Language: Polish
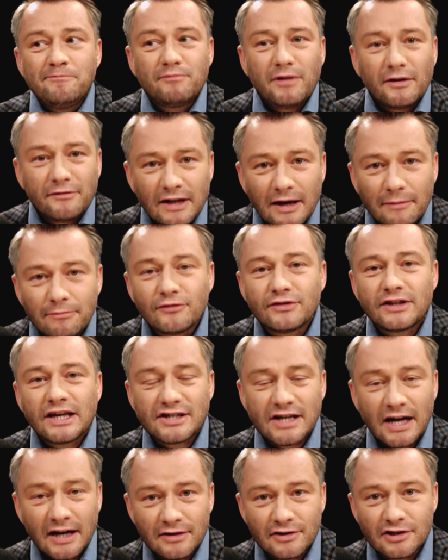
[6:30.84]
Pewna
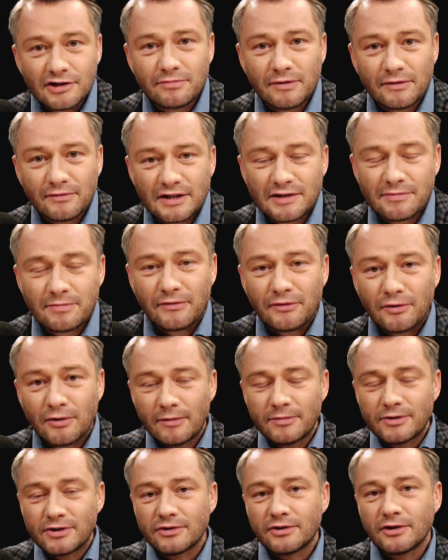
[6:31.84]
powtarzalność pewnie
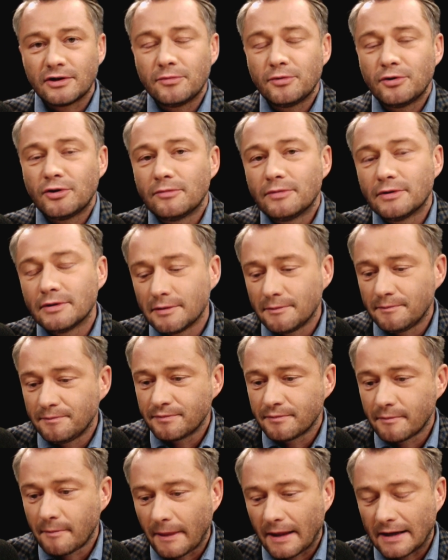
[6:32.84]
sprawiłaby, że to nie byłoby
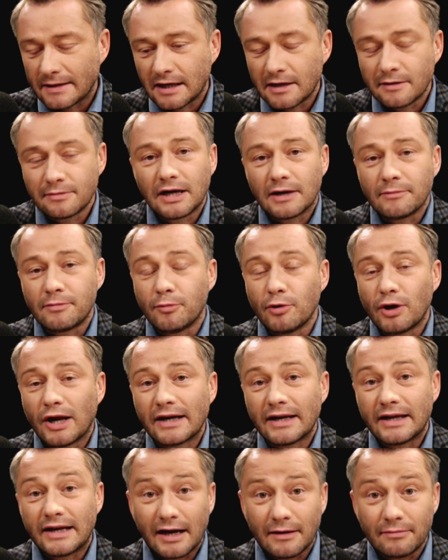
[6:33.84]
mm, tak, tak
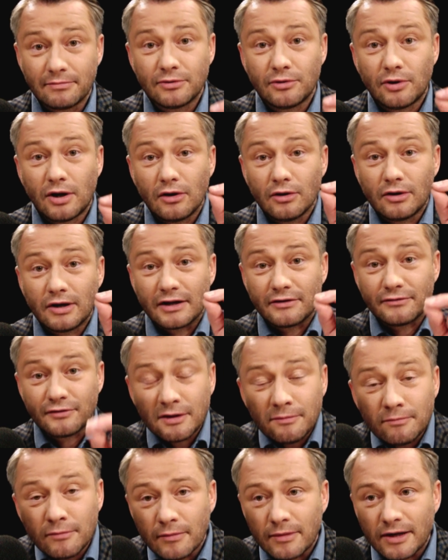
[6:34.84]
popularne, jak było akurat w
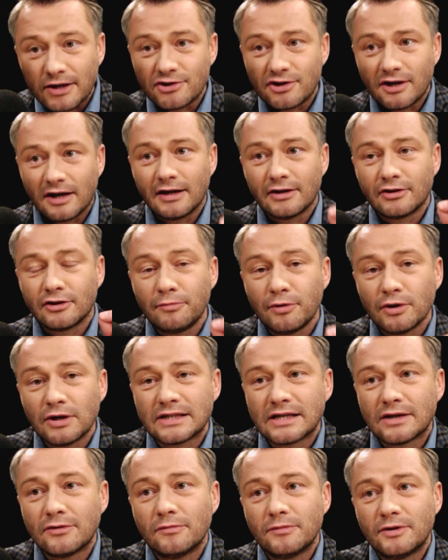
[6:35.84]
tym momencie, ale to
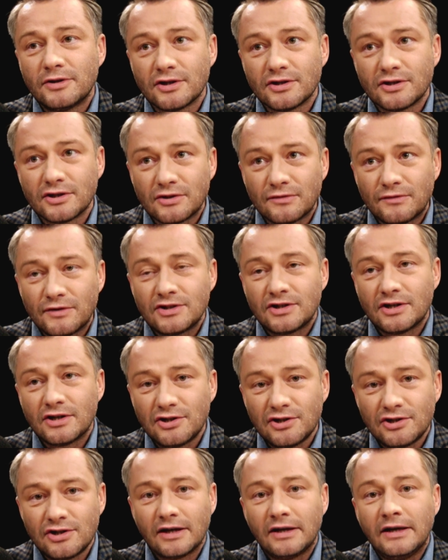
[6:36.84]
pokazało mi, że
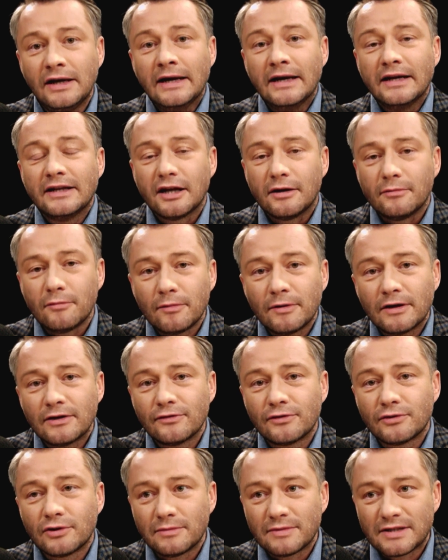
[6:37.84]
rzeczywiście dzisiaj ten
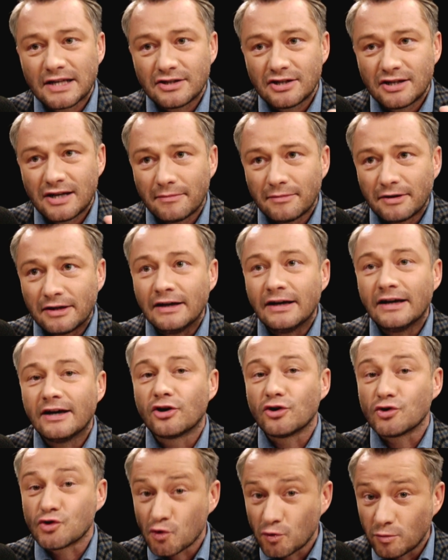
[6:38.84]
moment, w którym zaczynamy
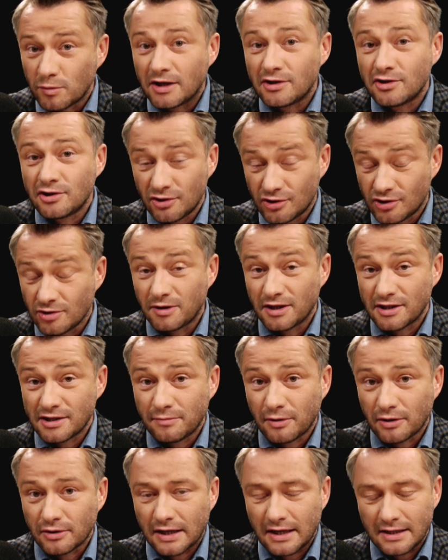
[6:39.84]
rozumieć, czym
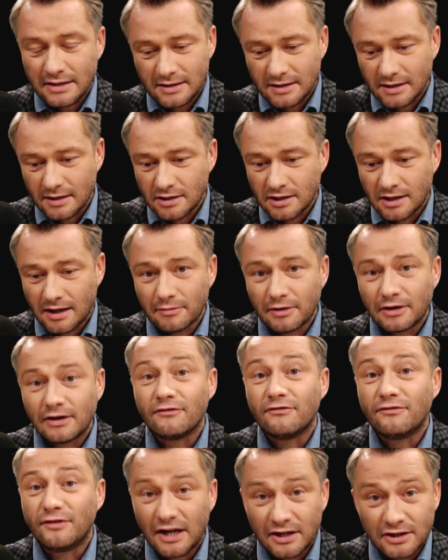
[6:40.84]
jest podcast,
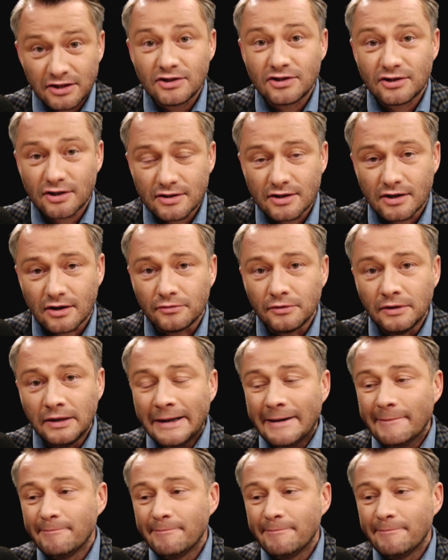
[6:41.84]
zaczynamy wiedzieć, że są,